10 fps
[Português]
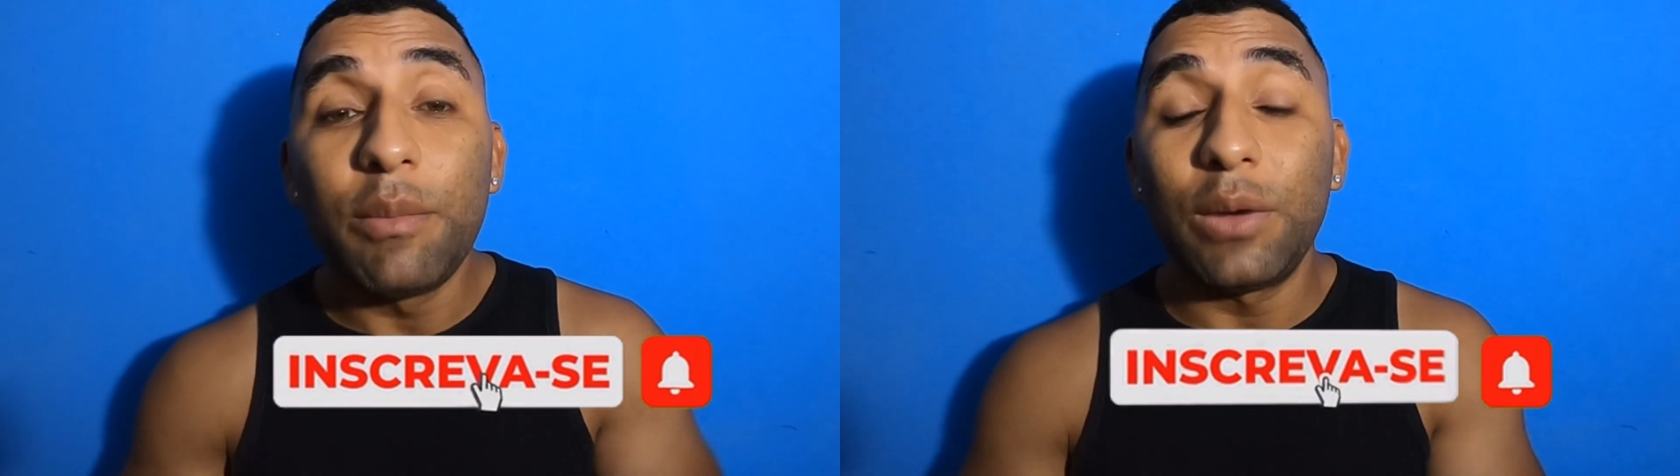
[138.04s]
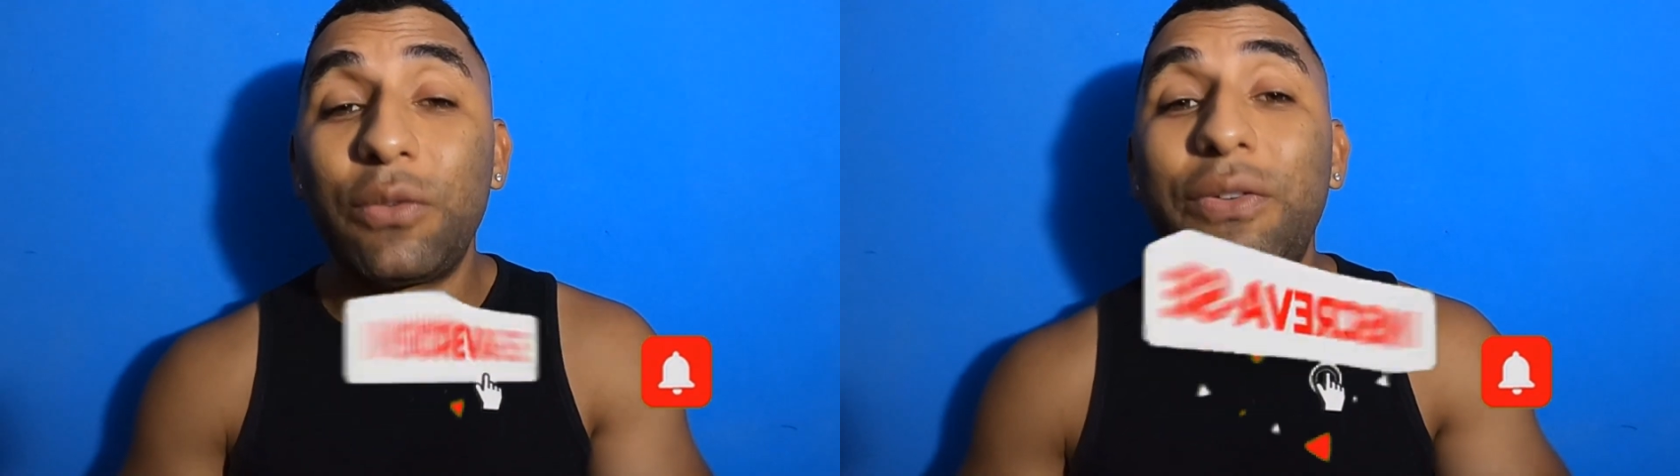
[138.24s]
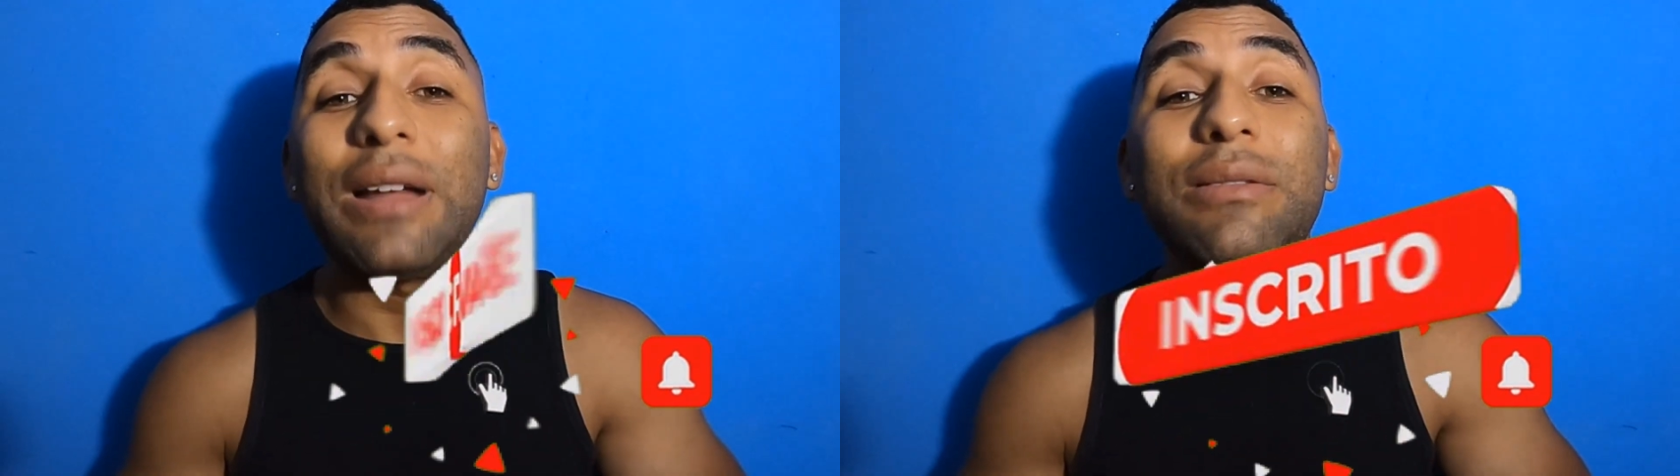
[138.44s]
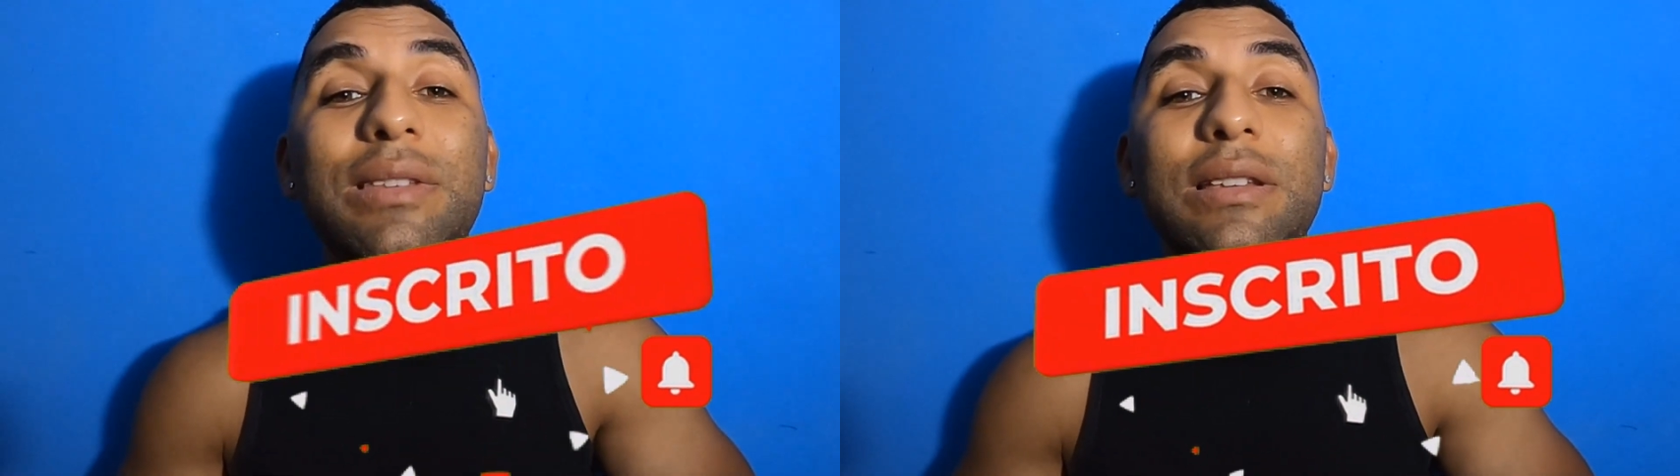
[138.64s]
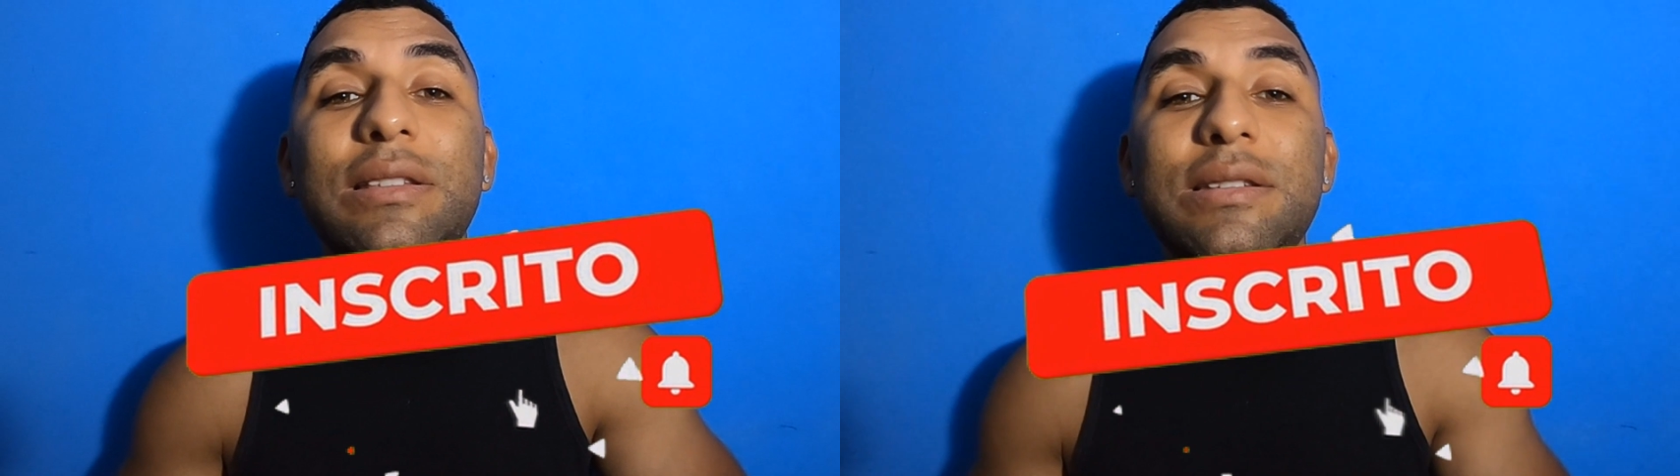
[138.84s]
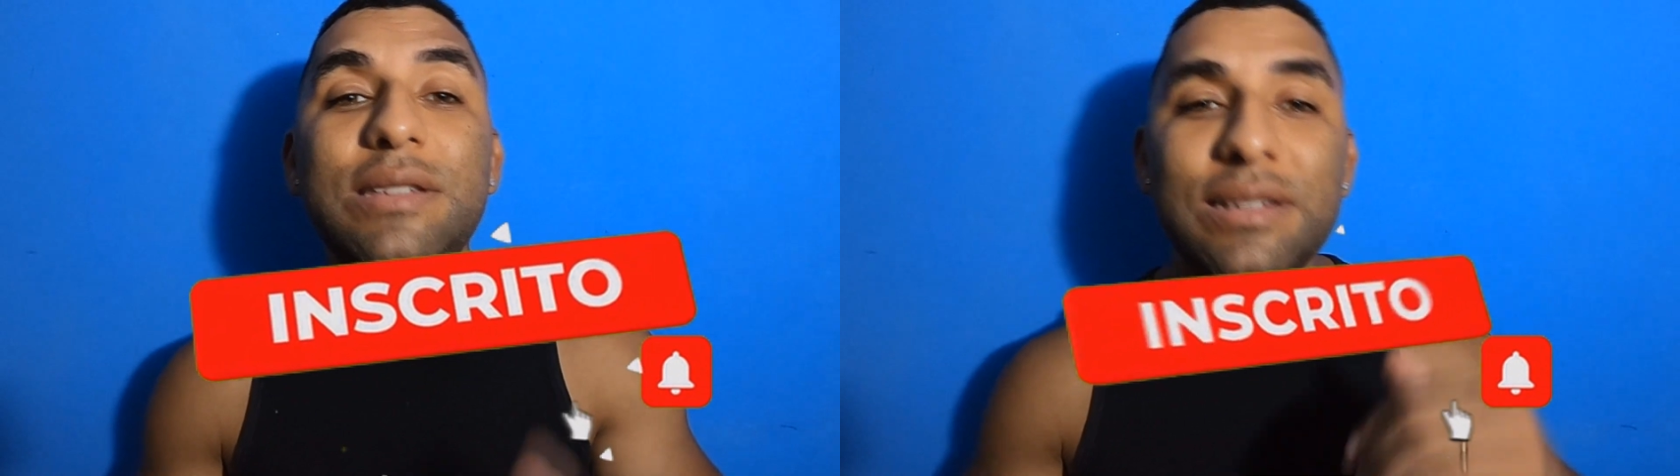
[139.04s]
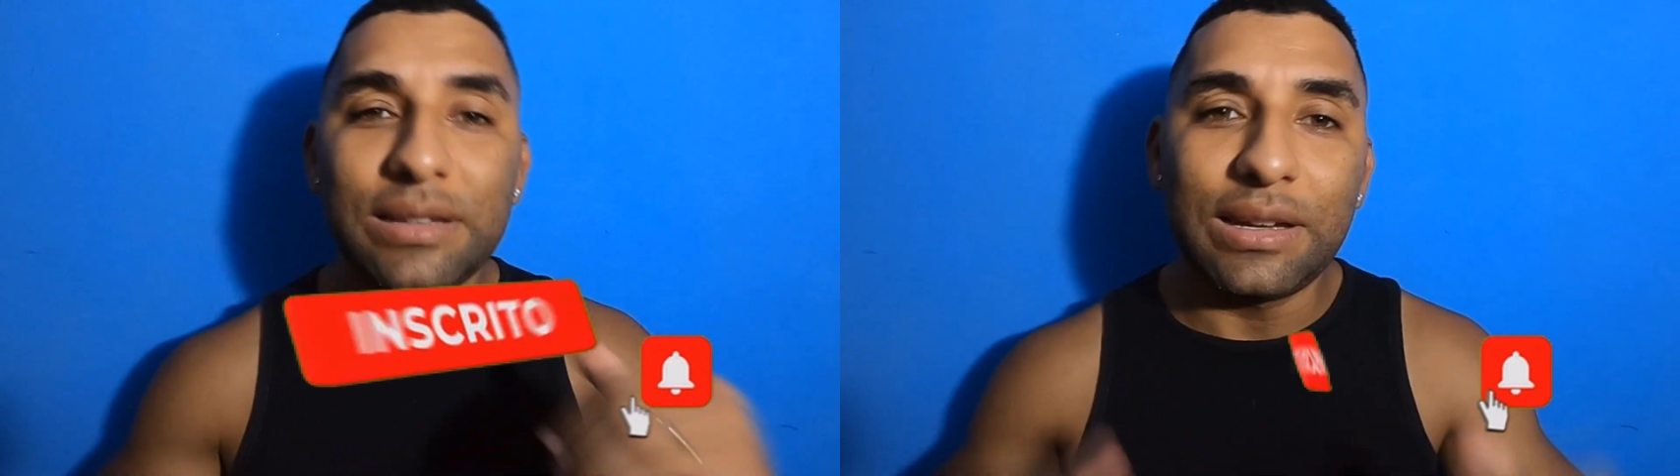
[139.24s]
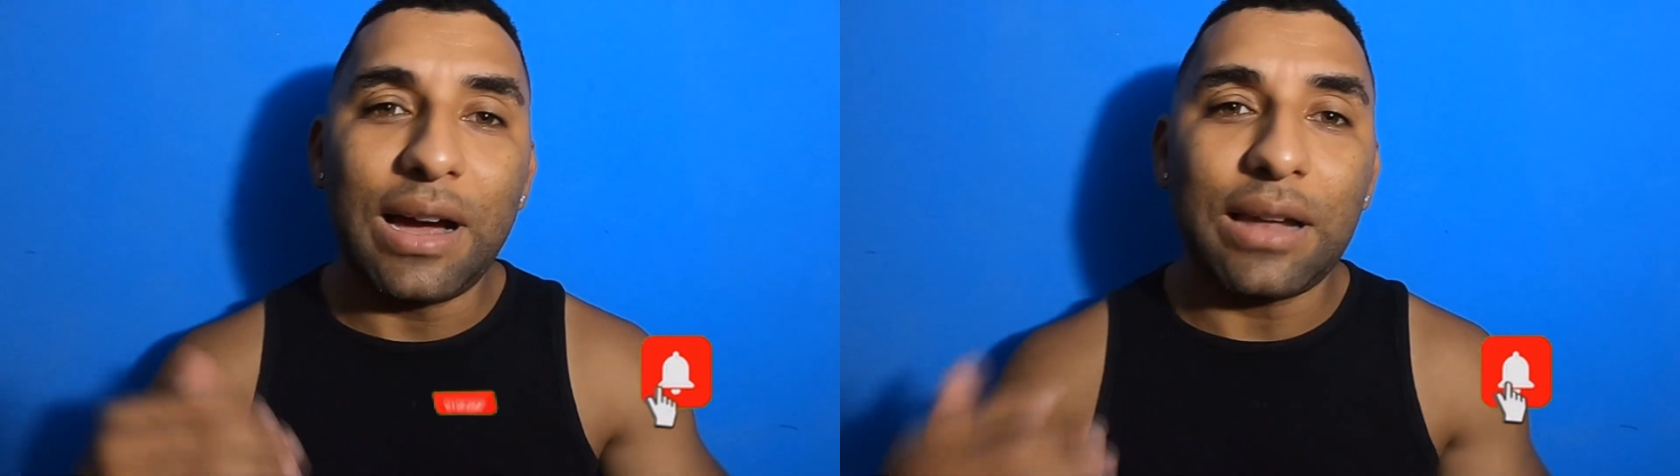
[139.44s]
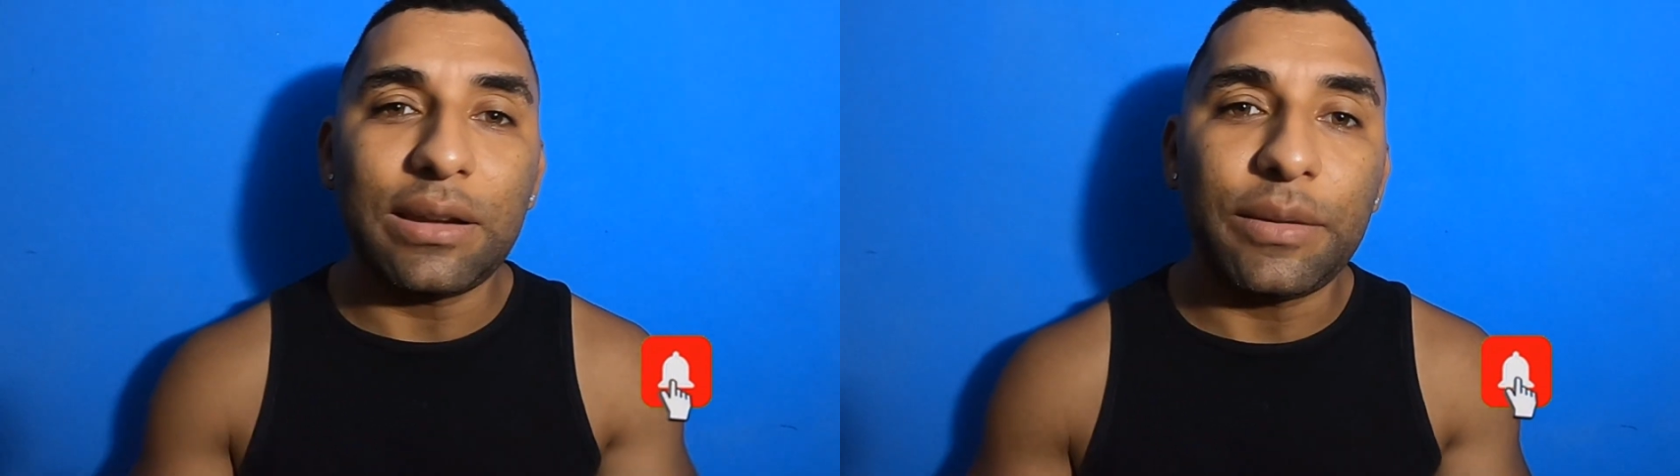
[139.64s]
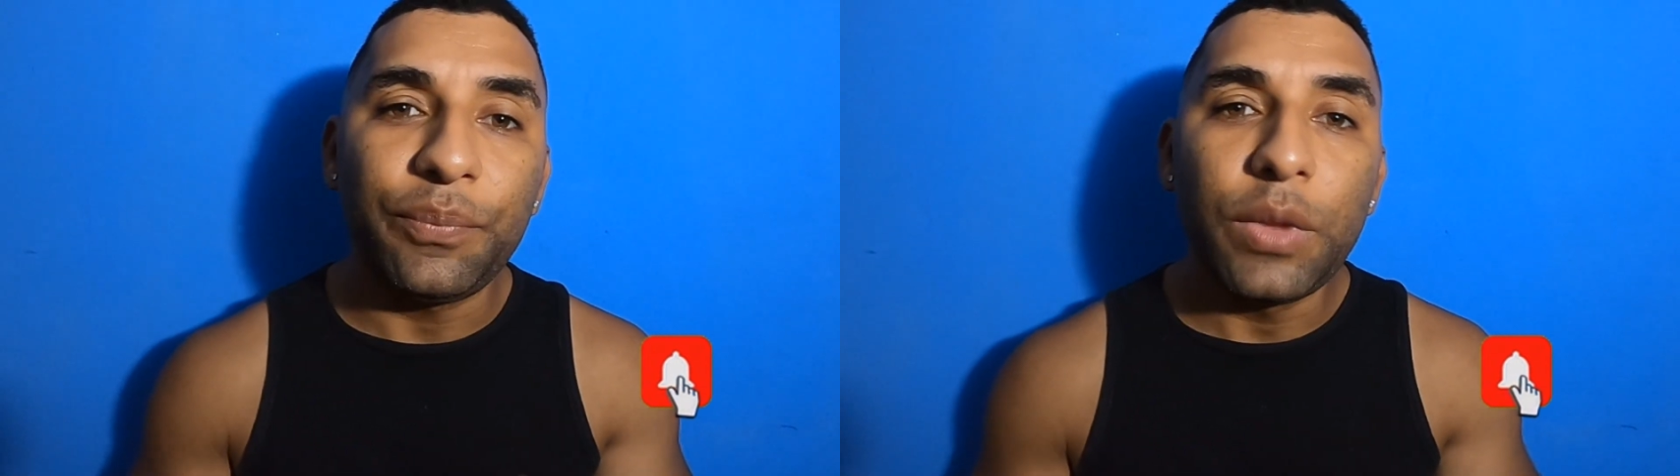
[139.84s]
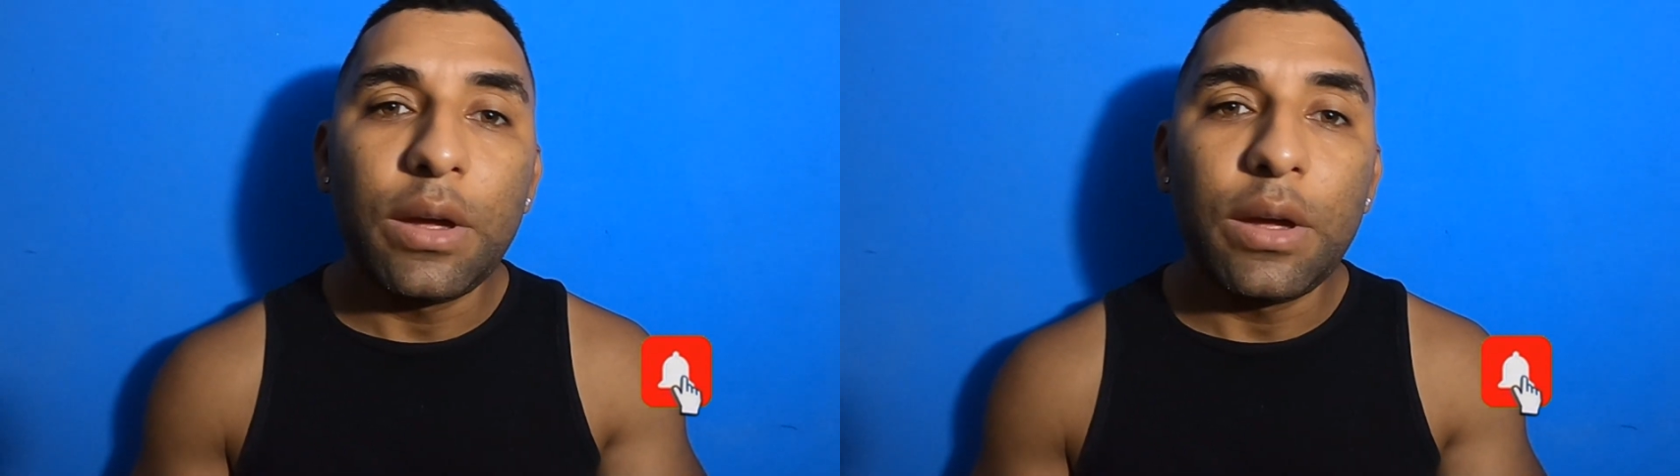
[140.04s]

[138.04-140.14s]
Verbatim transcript: Pelo fato dele se desligar, né, né,